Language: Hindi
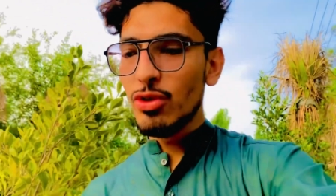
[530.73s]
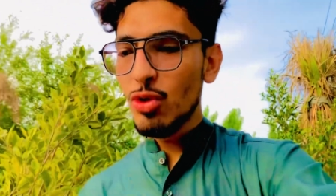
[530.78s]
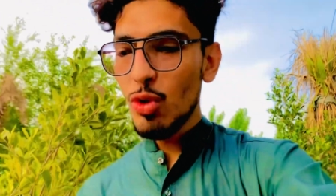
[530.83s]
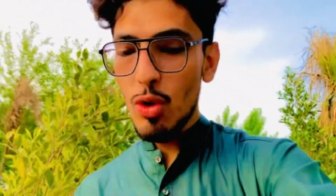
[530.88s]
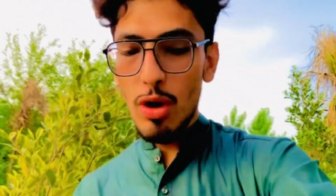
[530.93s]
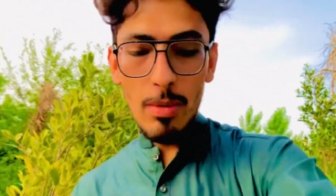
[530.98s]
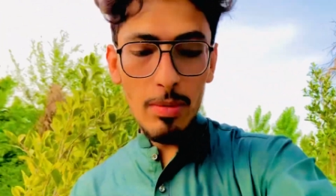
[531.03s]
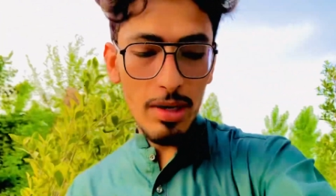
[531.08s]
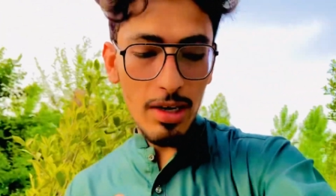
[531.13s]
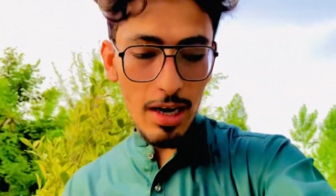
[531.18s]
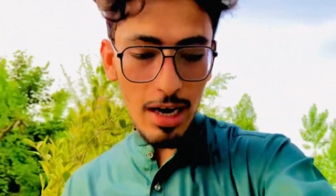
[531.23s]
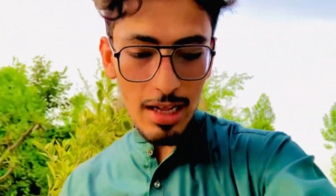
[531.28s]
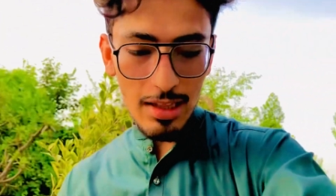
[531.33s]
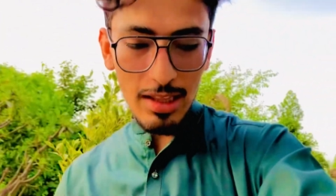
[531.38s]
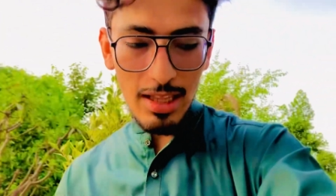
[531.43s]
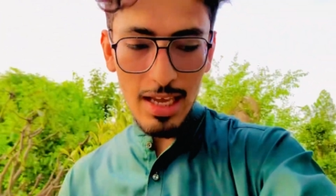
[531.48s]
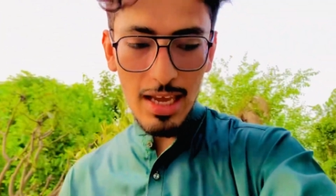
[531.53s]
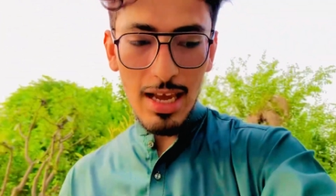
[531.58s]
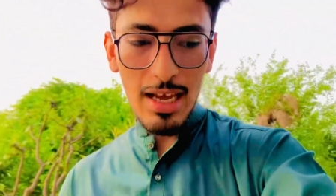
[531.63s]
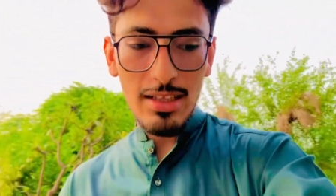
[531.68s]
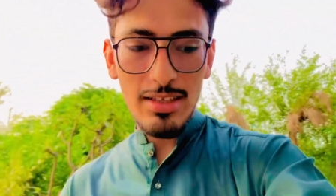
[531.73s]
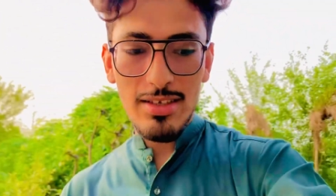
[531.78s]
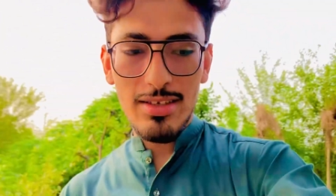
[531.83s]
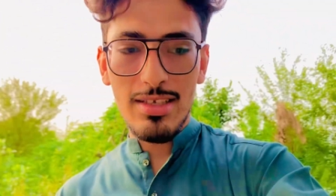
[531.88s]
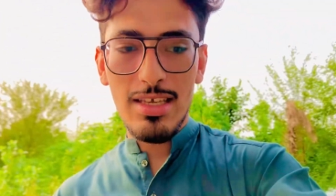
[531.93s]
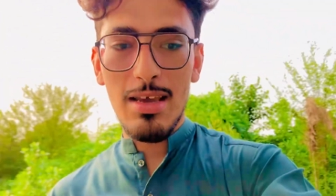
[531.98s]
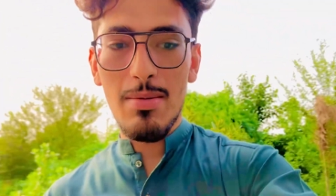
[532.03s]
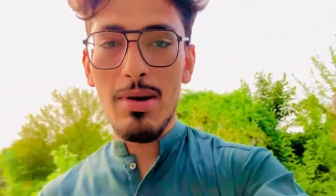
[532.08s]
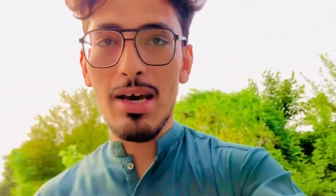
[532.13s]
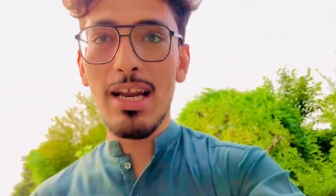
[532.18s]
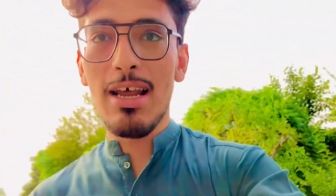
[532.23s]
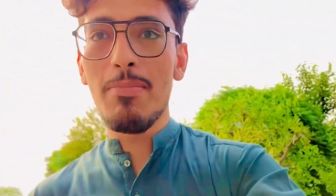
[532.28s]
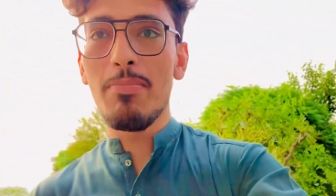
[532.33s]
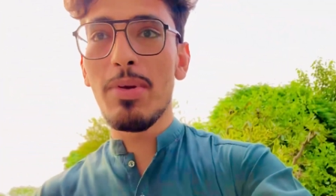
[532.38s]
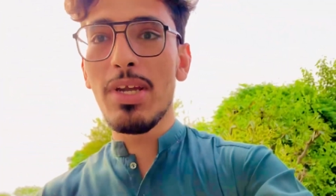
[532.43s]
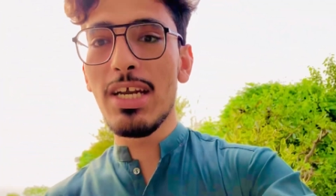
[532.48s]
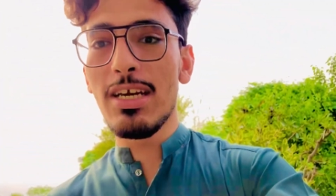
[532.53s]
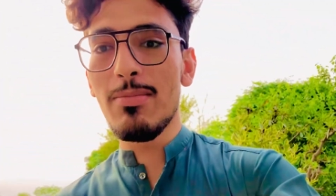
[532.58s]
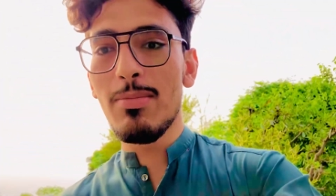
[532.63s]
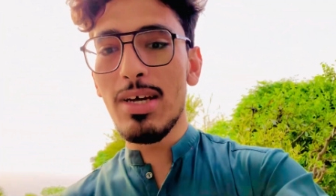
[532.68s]
जो हम खाते हैं जिससे हमारा
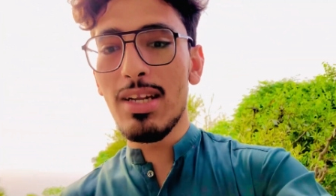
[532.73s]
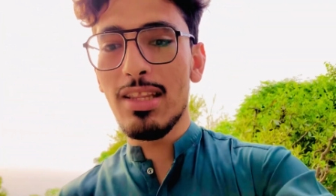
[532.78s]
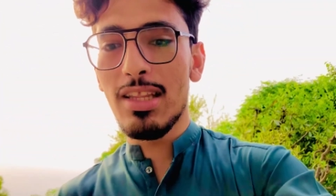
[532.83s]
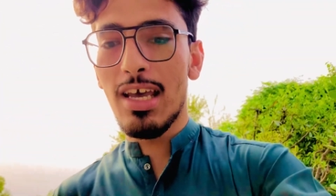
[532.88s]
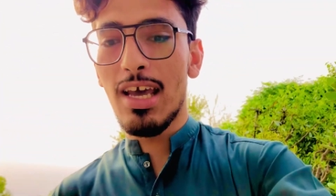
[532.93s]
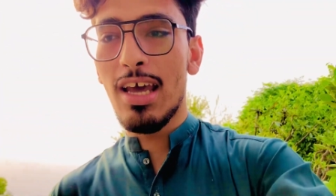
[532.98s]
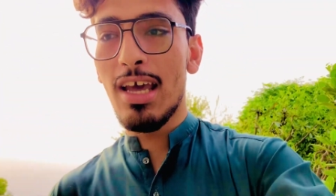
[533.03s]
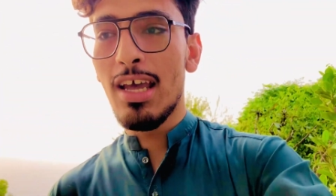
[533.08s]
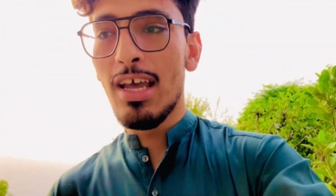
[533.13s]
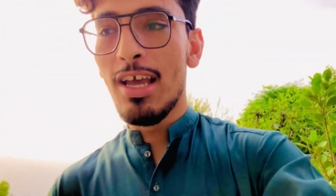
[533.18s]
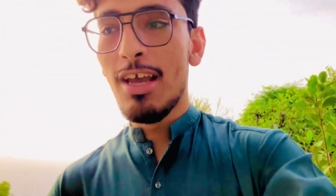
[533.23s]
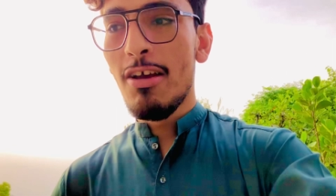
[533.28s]
पेट भरता है